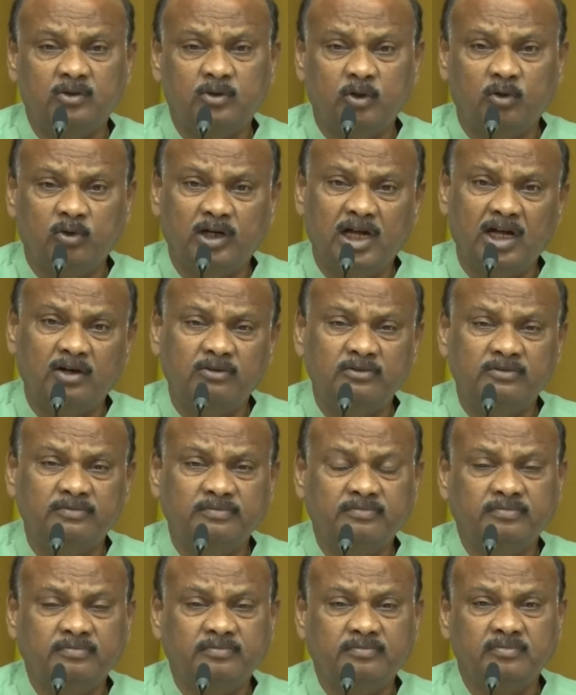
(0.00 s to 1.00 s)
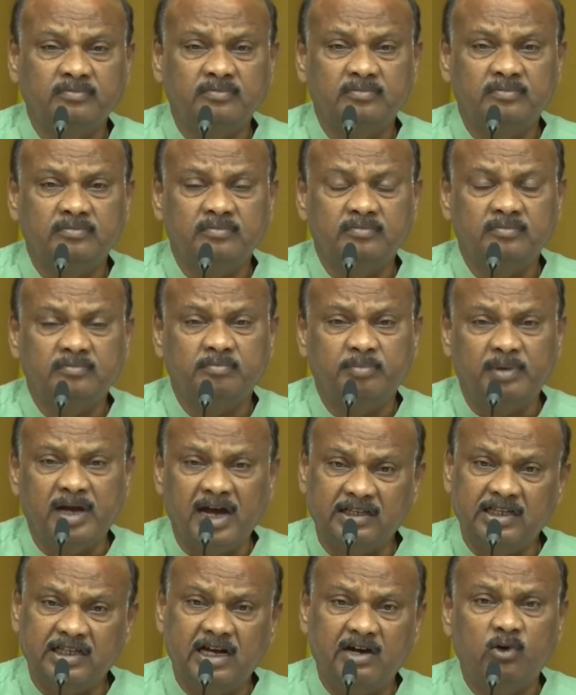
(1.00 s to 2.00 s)
వంతులు ఉన్నారు
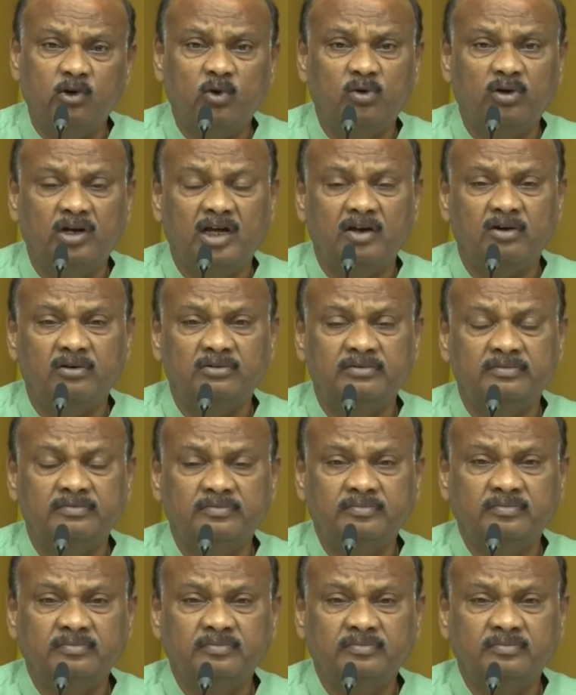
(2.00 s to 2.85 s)
మేధావులు ఉన్నారు